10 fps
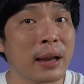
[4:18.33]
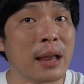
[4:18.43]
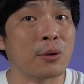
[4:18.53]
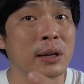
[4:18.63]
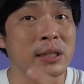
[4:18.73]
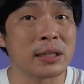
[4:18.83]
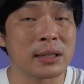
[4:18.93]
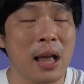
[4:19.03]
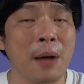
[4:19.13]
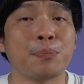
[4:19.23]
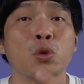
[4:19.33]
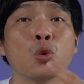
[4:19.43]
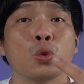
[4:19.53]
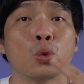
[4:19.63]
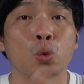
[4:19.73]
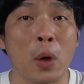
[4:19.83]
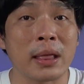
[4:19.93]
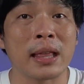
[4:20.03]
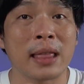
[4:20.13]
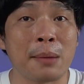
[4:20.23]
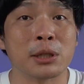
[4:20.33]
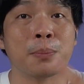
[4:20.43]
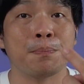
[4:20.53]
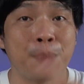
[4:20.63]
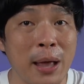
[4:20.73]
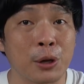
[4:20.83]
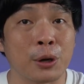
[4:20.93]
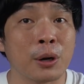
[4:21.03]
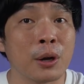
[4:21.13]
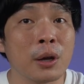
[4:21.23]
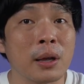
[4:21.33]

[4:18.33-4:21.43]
can resist up to 20 times better